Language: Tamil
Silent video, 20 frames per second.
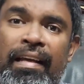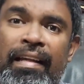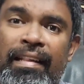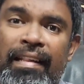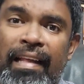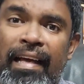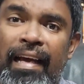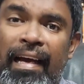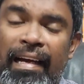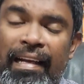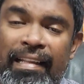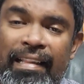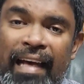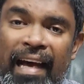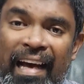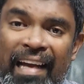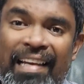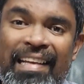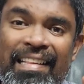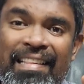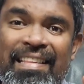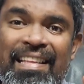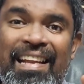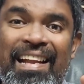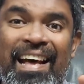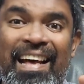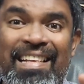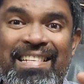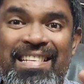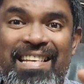இந்த இந்த ஐந்து
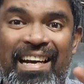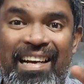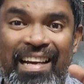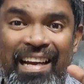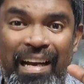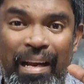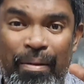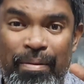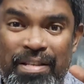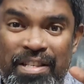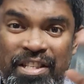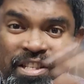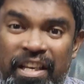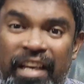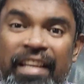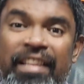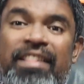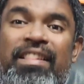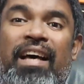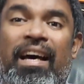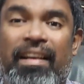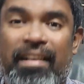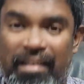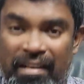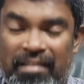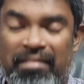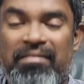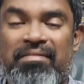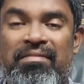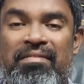ராஜாக்களை
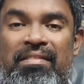ஜெயித்தார்கள்